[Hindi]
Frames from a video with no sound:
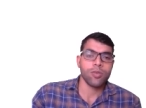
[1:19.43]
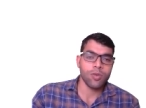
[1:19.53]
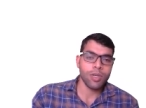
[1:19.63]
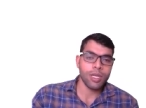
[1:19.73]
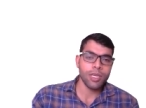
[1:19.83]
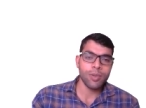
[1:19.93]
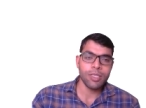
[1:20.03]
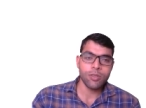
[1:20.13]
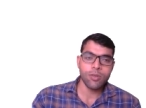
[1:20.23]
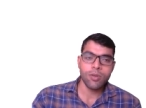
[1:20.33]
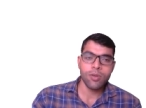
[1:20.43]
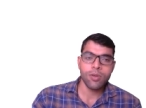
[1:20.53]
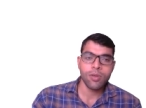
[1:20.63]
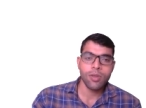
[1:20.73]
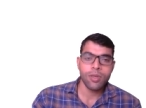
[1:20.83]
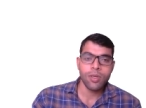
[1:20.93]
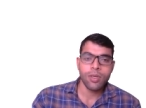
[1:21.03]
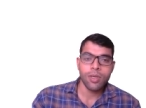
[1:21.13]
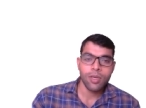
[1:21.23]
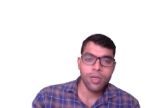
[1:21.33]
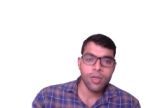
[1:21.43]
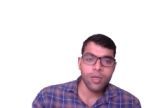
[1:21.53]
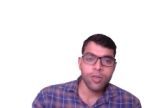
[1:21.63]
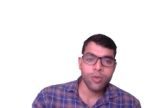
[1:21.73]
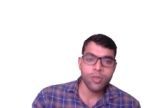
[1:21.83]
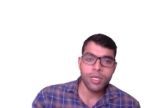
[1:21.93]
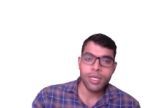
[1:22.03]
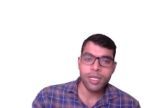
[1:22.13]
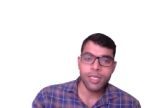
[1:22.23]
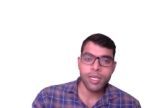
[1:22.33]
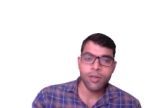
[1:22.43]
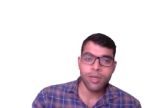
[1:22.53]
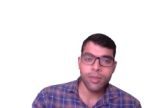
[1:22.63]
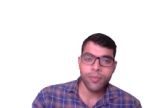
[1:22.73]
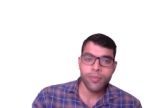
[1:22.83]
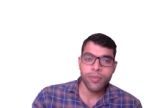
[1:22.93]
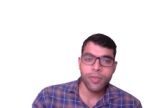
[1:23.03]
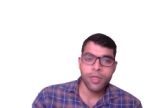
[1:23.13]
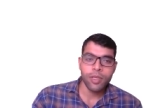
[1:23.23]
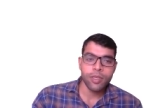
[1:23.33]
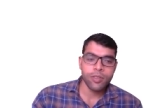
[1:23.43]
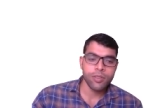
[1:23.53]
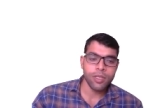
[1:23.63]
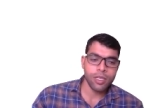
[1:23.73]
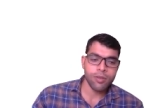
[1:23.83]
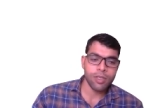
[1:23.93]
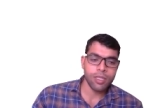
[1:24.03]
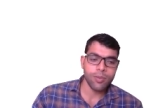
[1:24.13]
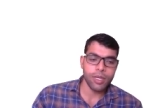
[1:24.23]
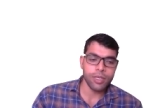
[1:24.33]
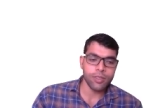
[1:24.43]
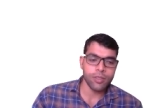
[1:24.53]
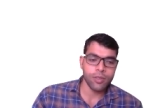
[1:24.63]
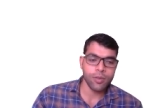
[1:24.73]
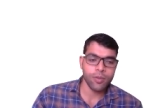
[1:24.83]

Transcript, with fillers: तो करेंगे बच्चों कुछ ने कर दिया होगा चक्रवर्ती ब्याज